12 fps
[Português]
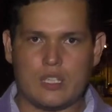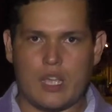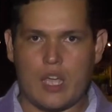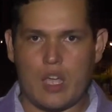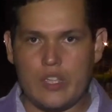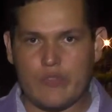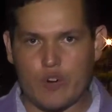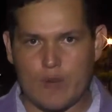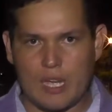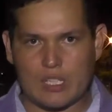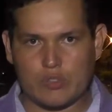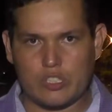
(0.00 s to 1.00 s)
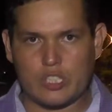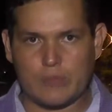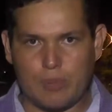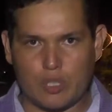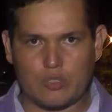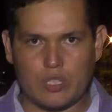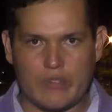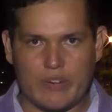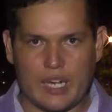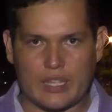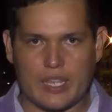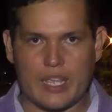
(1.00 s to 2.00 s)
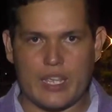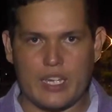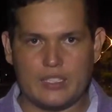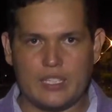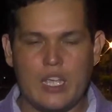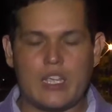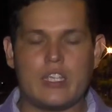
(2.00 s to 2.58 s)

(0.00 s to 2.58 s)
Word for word: é, informações que possam levar até eles,